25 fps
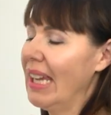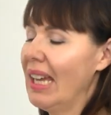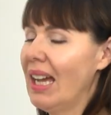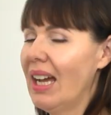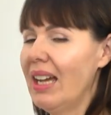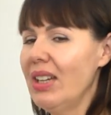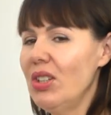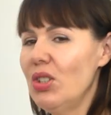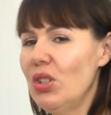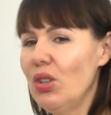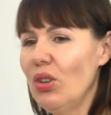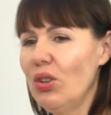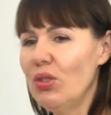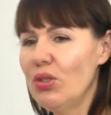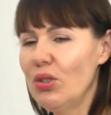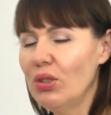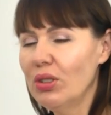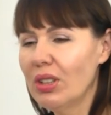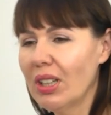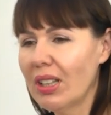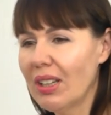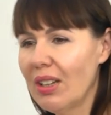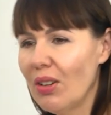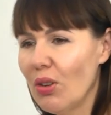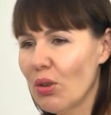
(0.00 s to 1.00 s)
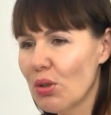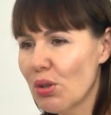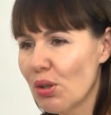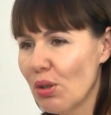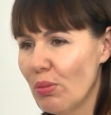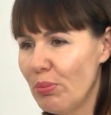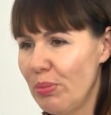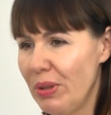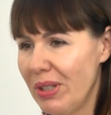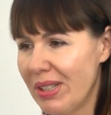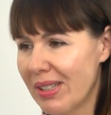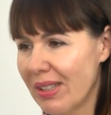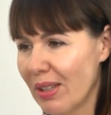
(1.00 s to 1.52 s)
A jeśli chodzi o takie
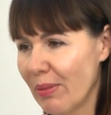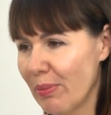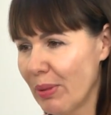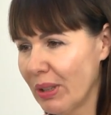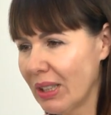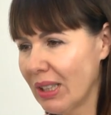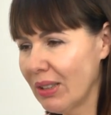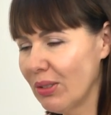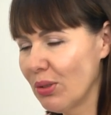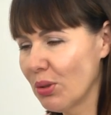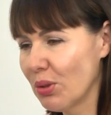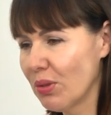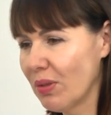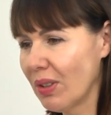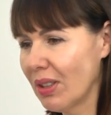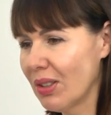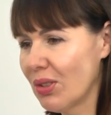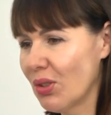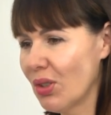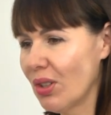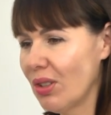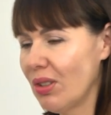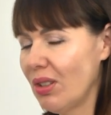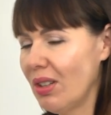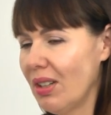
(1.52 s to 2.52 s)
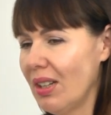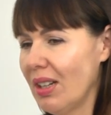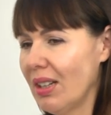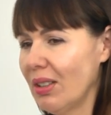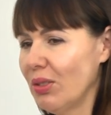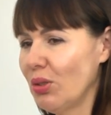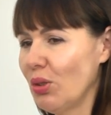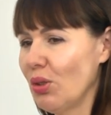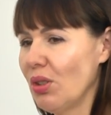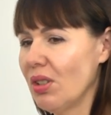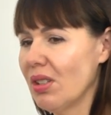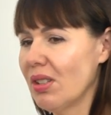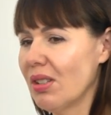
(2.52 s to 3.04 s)
osobiste Pana doświadczenie, jak
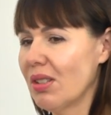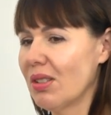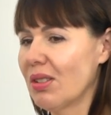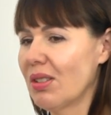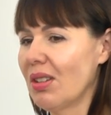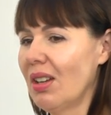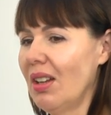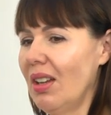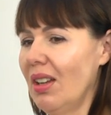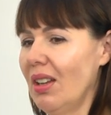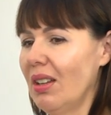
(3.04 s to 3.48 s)
to jest,